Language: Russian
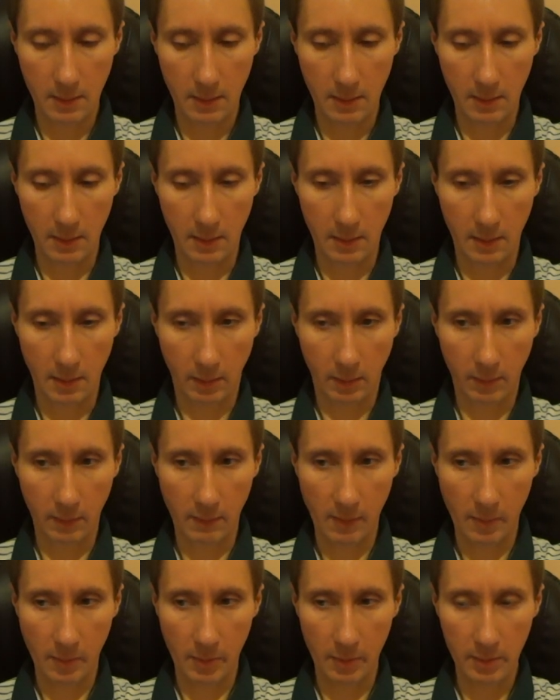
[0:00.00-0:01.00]
Это такой
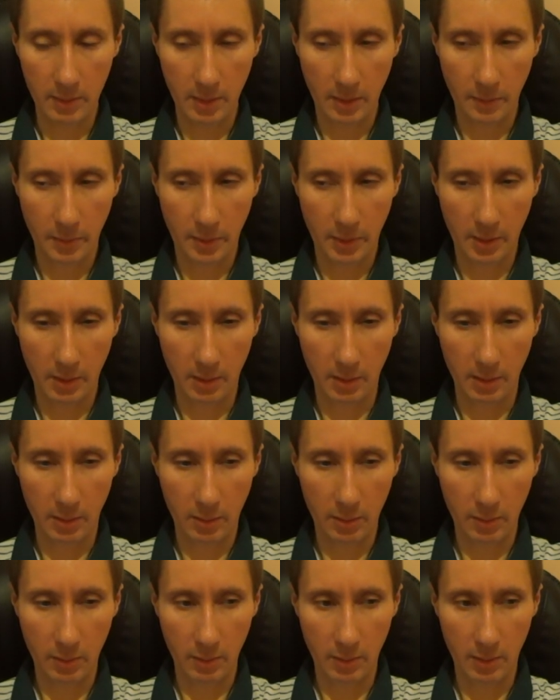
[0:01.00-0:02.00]
вопрос обширный,
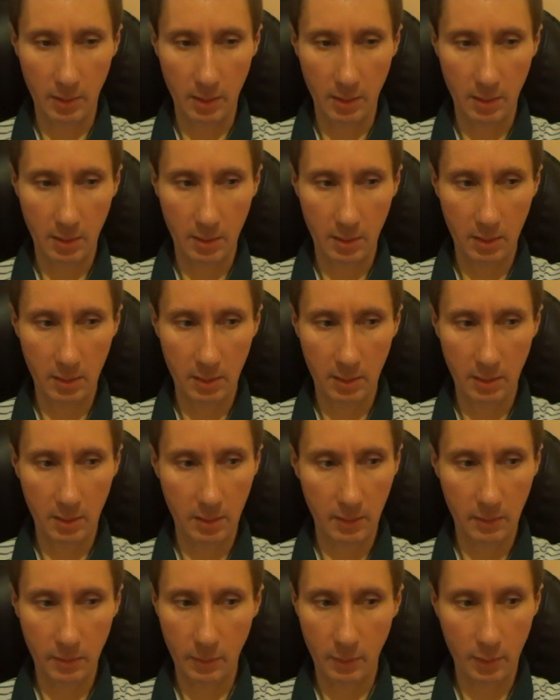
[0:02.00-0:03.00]
что даже здесь,